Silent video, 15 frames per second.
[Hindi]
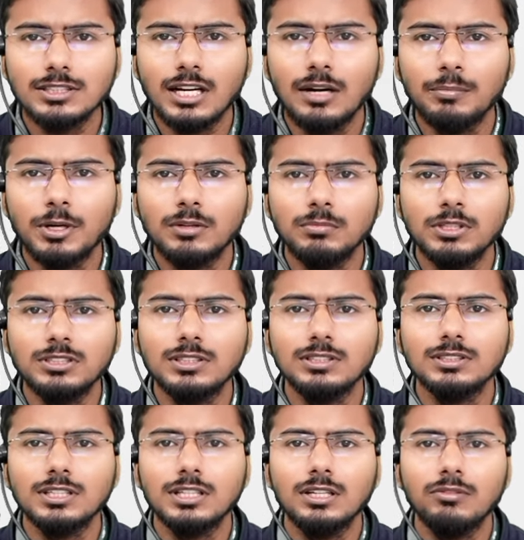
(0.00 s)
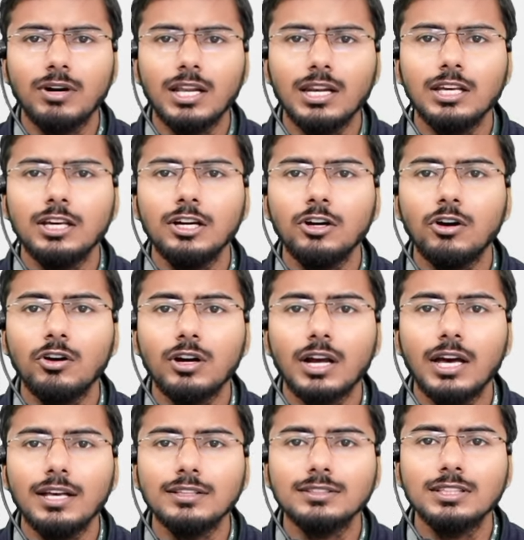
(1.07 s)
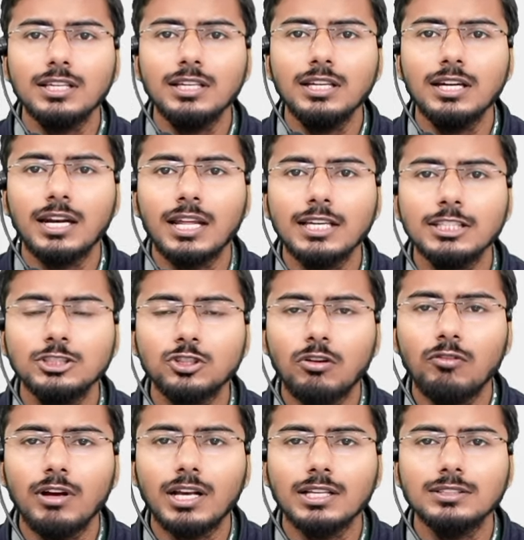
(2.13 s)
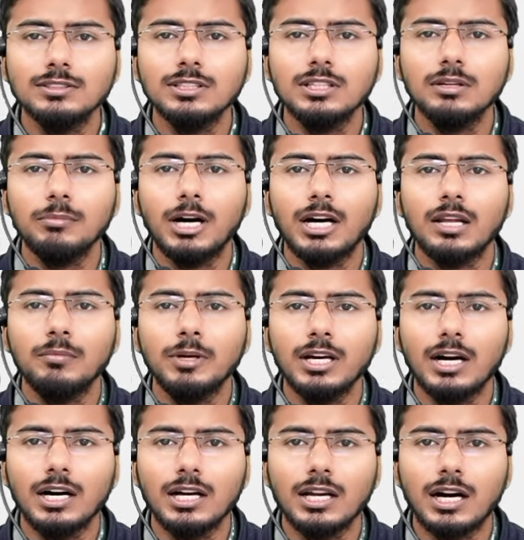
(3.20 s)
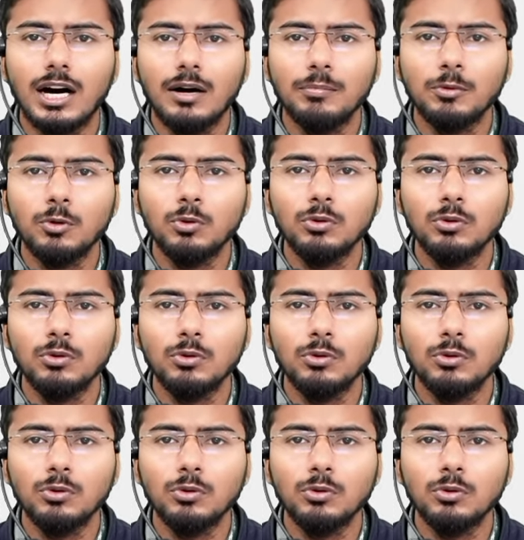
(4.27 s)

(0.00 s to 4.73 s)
यहाँ पर हम डिस्कस करने वाले हैं और ऐसे ही नई जॉब वैकेंसी के बारे में अगर आपको